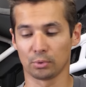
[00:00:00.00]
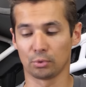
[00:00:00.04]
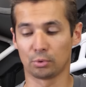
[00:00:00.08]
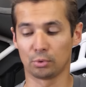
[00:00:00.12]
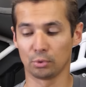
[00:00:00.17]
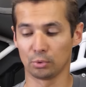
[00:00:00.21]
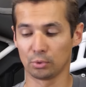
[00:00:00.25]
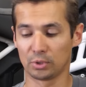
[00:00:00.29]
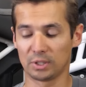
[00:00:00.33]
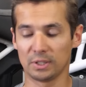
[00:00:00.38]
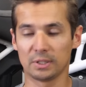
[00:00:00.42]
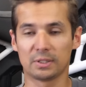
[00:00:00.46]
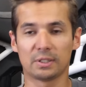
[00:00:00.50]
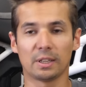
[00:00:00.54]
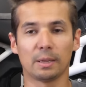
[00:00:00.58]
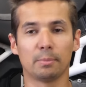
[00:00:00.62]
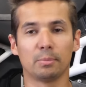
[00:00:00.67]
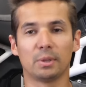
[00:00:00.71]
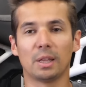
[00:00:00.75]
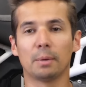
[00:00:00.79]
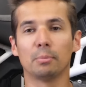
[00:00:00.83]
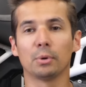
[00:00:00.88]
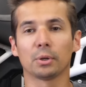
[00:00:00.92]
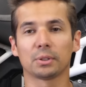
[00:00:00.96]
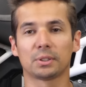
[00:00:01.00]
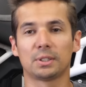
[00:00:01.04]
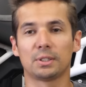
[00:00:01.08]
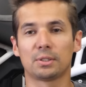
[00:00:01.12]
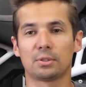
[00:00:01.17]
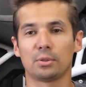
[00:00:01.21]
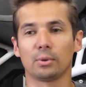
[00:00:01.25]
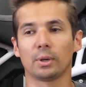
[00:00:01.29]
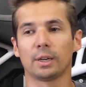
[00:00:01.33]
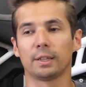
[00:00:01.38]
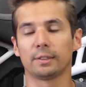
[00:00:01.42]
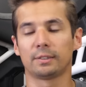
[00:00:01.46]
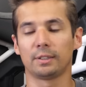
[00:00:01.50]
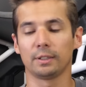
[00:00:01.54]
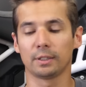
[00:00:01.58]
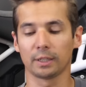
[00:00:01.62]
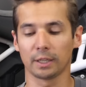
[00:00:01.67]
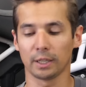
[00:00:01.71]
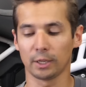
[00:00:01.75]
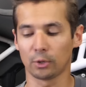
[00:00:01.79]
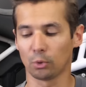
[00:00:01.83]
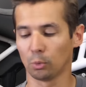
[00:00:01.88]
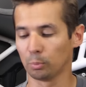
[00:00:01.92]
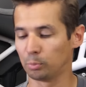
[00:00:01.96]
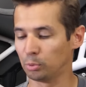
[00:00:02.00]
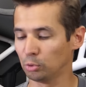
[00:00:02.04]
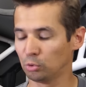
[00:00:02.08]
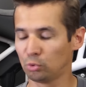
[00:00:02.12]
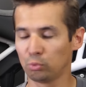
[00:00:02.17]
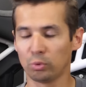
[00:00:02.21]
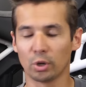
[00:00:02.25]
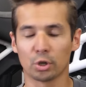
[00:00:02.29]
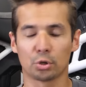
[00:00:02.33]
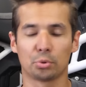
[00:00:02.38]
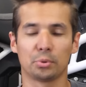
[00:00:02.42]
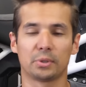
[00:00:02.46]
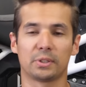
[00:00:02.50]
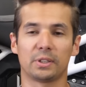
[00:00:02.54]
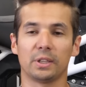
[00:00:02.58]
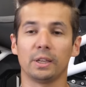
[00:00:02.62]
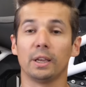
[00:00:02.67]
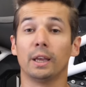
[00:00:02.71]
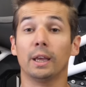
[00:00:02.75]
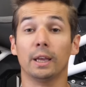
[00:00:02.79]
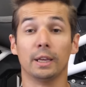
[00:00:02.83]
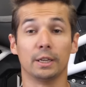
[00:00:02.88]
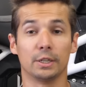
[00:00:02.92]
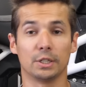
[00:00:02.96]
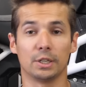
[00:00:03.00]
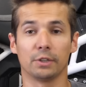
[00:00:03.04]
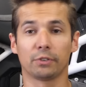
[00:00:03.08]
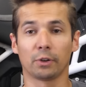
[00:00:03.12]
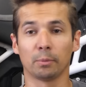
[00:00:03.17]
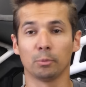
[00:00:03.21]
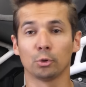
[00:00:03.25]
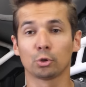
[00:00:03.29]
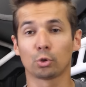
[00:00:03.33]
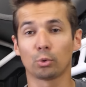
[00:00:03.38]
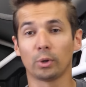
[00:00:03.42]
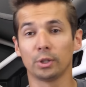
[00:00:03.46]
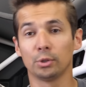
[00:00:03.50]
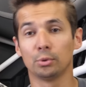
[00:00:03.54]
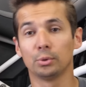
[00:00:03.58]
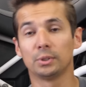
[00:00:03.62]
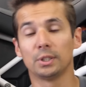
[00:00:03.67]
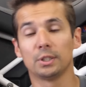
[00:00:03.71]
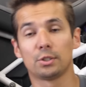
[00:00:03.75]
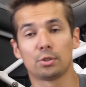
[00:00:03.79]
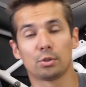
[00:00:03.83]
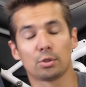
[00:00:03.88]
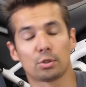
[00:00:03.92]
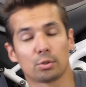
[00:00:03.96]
euh, ce système d'amortisseur intégré qu'on peut tout ajuster. J'ai vraiment trop hâte de tester